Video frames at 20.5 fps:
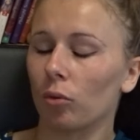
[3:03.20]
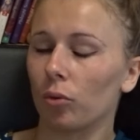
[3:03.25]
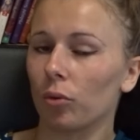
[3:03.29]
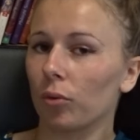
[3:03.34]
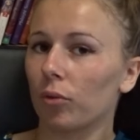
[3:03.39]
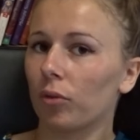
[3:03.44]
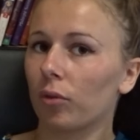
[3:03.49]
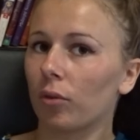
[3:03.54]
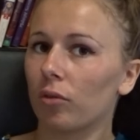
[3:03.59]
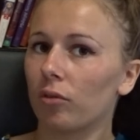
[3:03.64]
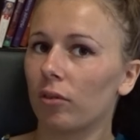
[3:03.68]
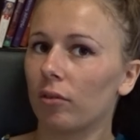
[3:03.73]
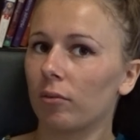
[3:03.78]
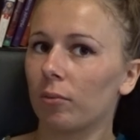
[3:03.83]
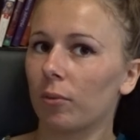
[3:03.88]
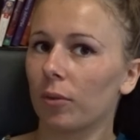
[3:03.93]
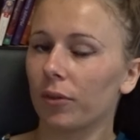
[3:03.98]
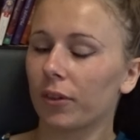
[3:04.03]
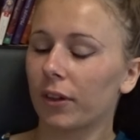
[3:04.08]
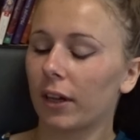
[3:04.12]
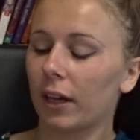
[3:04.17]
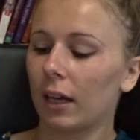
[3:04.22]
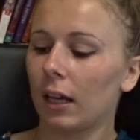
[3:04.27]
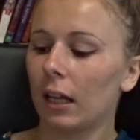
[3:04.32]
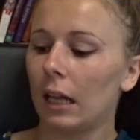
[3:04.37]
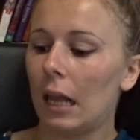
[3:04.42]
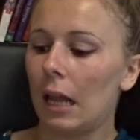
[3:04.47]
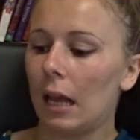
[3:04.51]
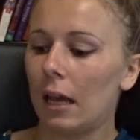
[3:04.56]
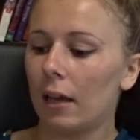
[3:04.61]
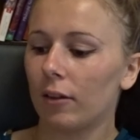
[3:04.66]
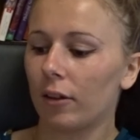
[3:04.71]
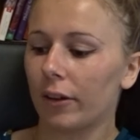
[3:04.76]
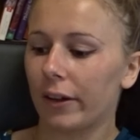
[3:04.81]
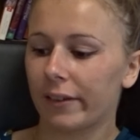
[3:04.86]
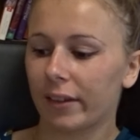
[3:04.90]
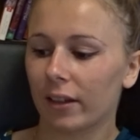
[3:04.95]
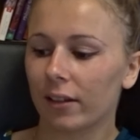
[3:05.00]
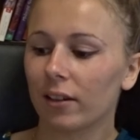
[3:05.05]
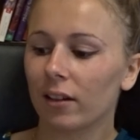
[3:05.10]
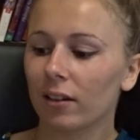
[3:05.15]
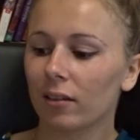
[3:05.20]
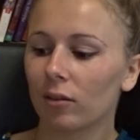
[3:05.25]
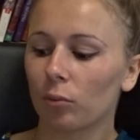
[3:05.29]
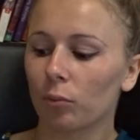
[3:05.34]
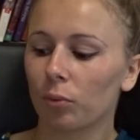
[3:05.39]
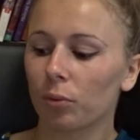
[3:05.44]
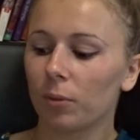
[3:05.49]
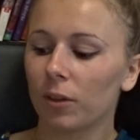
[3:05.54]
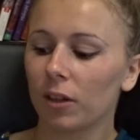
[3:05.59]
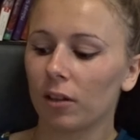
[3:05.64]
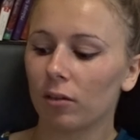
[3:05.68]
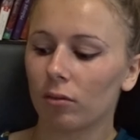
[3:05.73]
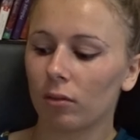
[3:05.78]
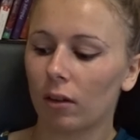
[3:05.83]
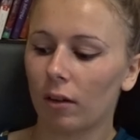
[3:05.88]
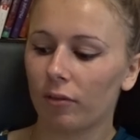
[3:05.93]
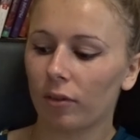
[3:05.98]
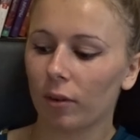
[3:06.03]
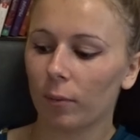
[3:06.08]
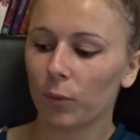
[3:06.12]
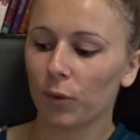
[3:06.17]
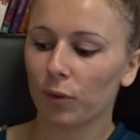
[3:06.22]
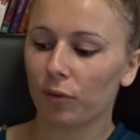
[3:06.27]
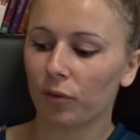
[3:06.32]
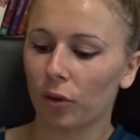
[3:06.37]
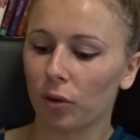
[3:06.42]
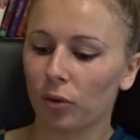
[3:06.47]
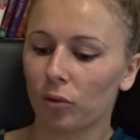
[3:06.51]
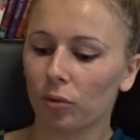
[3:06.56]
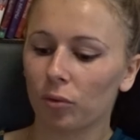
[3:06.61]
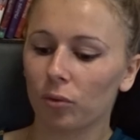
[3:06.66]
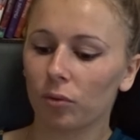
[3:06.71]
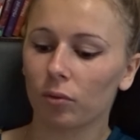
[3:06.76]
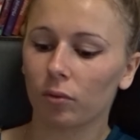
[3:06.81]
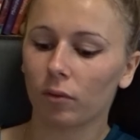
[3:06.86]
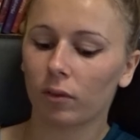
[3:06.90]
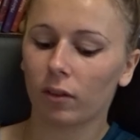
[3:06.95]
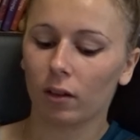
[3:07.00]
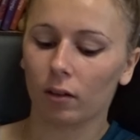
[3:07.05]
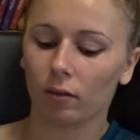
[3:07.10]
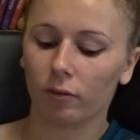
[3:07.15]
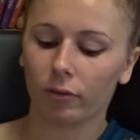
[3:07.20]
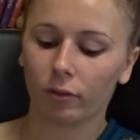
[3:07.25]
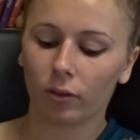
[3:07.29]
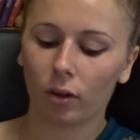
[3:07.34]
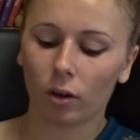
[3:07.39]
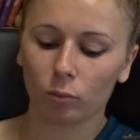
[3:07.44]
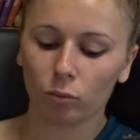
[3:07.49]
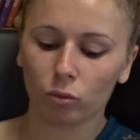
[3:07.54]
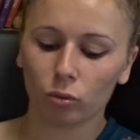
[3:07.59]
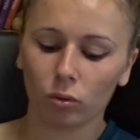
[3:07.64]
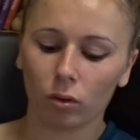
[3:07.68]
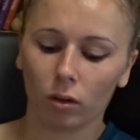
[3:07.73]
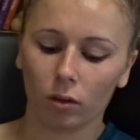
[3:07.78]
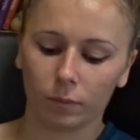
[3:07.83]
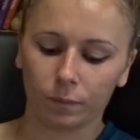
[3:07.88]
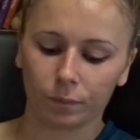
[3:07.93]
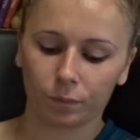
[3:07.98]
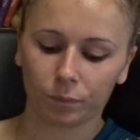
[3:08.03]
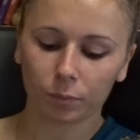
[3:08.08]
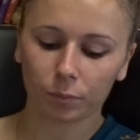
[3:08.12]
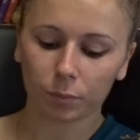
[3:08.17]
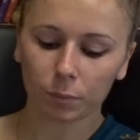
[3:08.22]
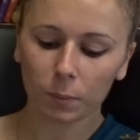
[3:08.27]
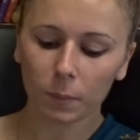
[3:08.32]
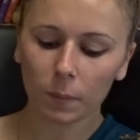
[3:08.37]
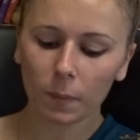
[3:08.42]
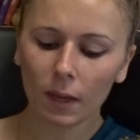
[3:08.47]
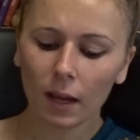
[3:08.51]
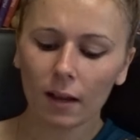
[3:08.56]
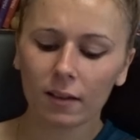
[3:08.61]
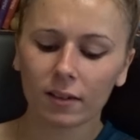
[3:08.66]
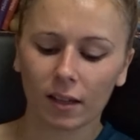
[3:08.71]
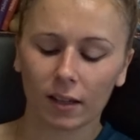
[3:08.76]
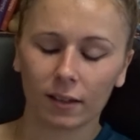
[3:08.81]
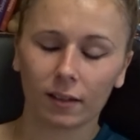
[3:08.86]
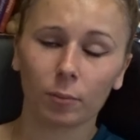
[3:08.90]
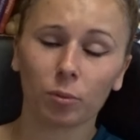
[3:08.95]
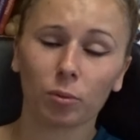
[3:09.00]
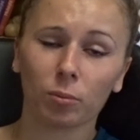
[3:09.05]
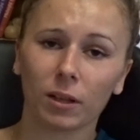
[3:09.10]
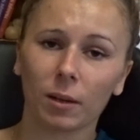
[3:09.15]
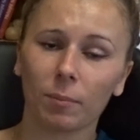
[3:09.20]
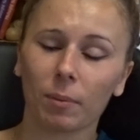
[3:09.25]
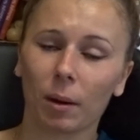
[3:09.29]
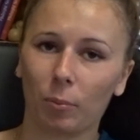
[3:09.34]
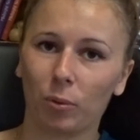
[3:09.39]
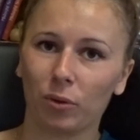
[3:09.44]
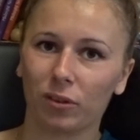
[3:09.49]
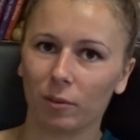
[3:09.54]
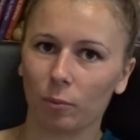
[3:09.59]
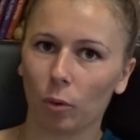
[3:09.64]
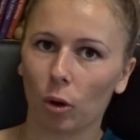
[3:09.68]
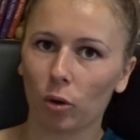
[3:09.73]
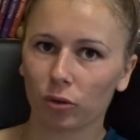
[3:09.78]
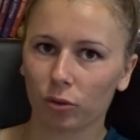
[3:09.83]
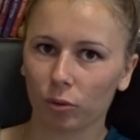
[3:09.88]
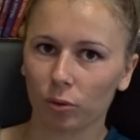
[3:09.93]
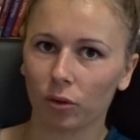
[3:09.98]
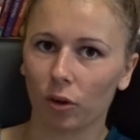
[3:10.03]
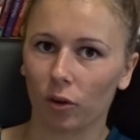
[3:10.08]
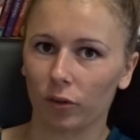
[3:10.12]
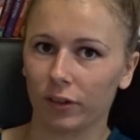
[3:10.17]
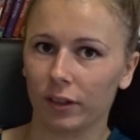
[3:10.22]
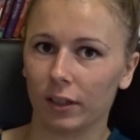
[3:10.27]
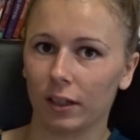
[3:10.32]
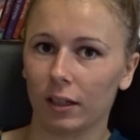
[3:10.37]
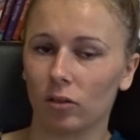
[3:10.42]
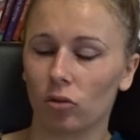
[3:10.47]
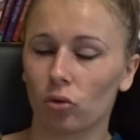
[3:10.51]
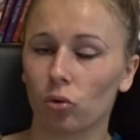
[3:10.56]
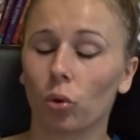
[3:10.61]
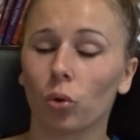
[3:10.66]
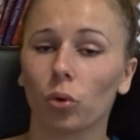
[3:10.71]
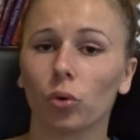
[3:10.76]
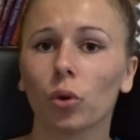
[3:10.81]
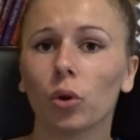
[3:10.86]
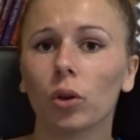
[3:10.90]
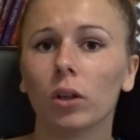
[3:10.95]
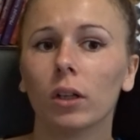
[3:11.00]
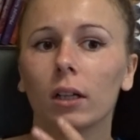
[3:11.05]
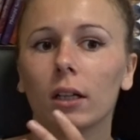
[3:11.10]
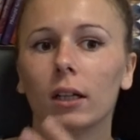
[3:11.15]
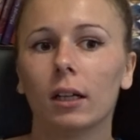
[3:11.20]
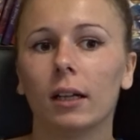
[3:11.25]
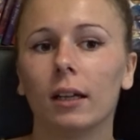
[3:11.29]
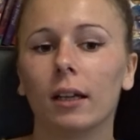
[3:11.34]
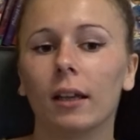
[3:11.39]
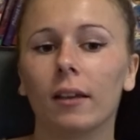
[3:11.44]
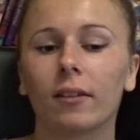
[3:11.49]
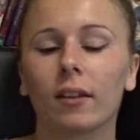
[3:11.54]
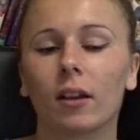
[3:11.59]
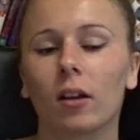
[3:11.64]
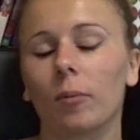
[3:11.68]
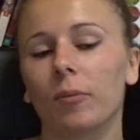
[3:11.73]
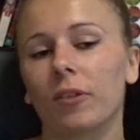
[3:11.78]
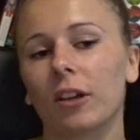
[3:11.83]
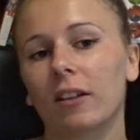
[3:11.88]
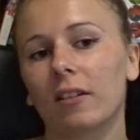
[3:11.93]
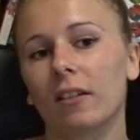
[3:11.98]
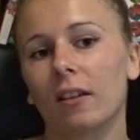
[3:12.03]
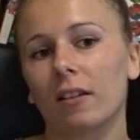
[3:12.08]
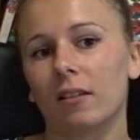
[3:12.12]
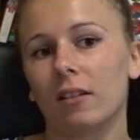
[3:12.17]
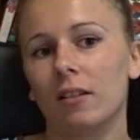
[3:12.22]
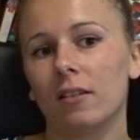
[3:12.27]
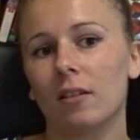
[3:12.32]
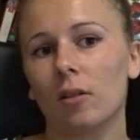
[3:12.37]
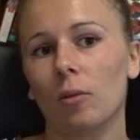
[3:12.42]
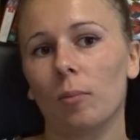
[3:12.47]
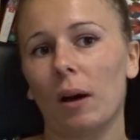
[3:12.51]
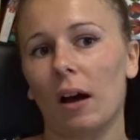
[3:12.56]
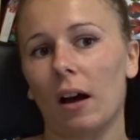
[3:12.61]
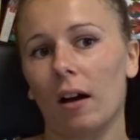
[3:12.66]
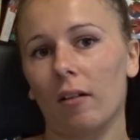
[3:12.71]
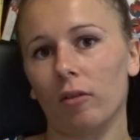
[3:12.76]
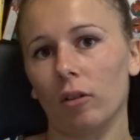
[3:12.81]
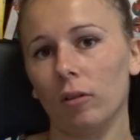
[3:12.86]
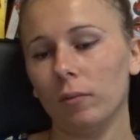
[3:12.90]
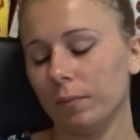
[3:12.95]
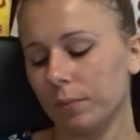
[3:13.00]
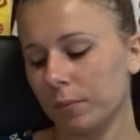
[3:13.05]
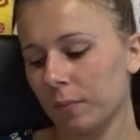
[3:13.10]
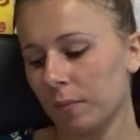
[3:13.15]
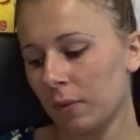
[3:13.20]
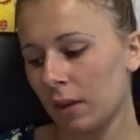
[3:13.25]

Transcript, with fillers: Donc, ce que je vais vous montrer, il y en a certains qui sont publiés sous la forme de feuilleton. Donc, c'est une forme où ça a été publié par petits morceaux dans des journaux. Et c'est comme ça que ça se lisait auparavant.